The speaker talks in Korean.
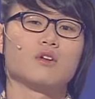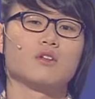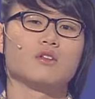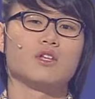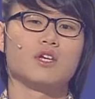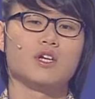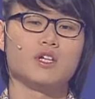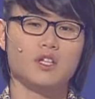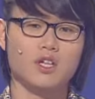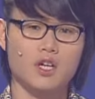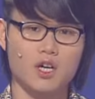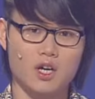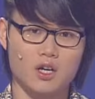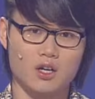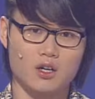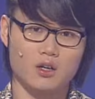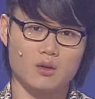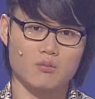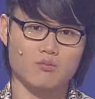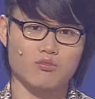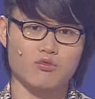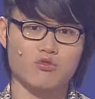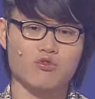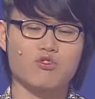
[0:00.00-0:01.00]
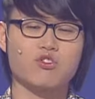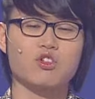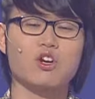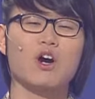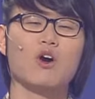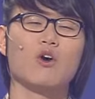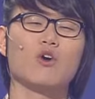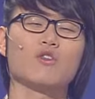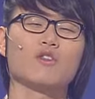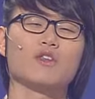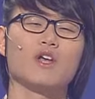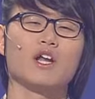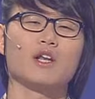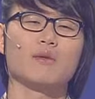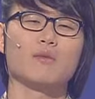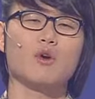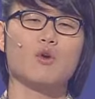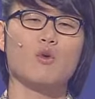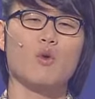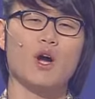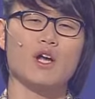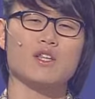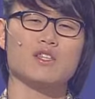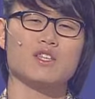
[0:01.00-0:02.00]
니들 무술학원
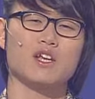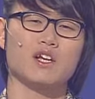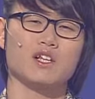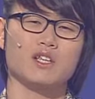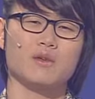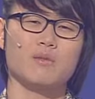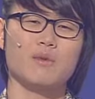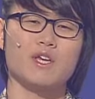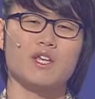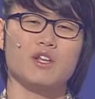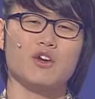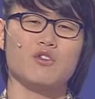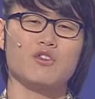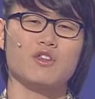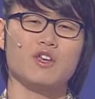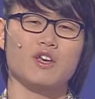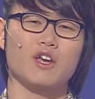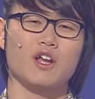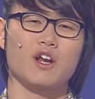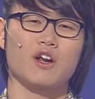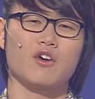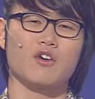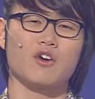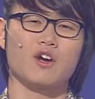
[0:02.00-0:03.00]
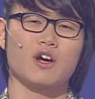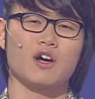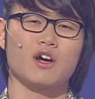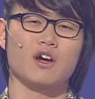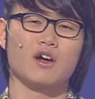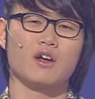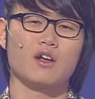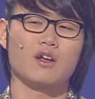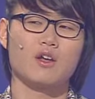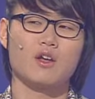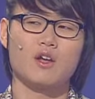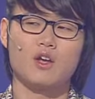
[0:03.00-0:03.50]
다니면 관장님이 이런 얘기 할 거야.